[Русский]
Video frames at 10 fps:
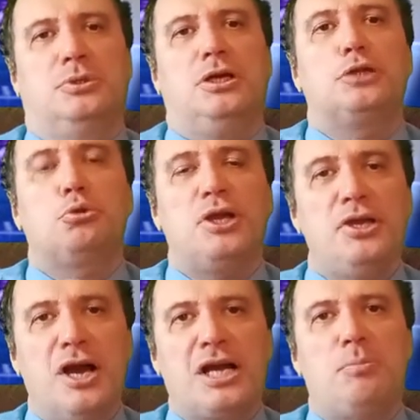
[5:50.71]
который
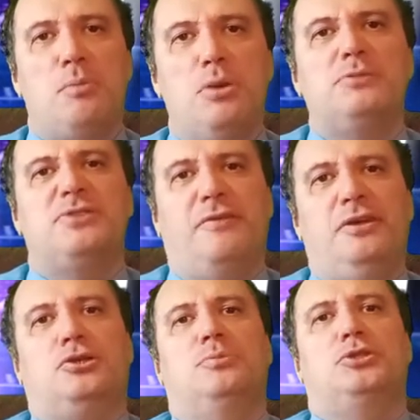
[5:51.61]
якобы был в
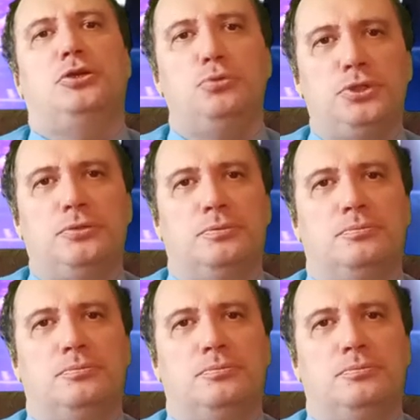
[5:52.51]
Советском Союзе.